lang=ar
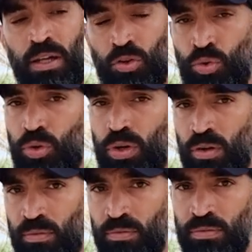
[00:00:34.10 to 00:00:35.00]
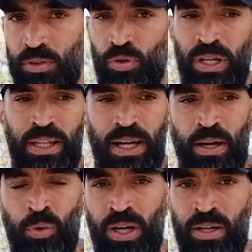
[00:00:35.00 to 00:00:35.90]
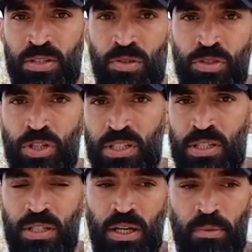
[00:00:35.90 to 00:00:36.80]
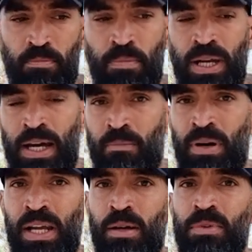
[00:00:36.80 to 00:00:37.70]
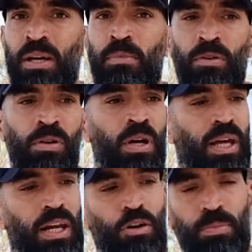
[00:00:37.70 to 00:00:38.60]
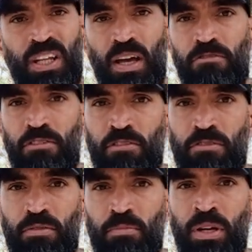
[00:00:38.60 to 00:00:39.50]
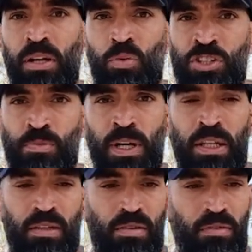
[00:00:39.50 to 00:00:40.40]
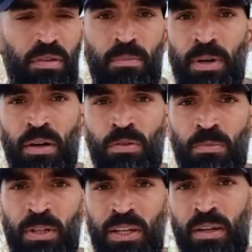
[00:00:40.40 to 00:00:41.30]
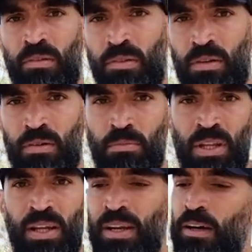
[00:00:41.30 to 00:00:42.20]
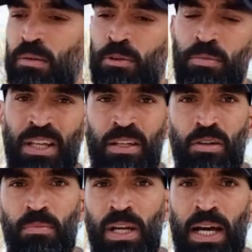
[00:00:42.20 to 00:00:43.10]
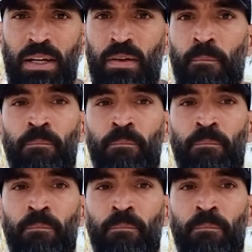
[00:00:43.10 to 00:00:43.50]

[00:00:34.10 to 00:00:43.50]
كون كون عندك اويرنس كونشس باللي عمالك بتعمله لو بتخفف من الوجبات لقمه او لقمتين بتطلعهم او بتعطيهم لحدا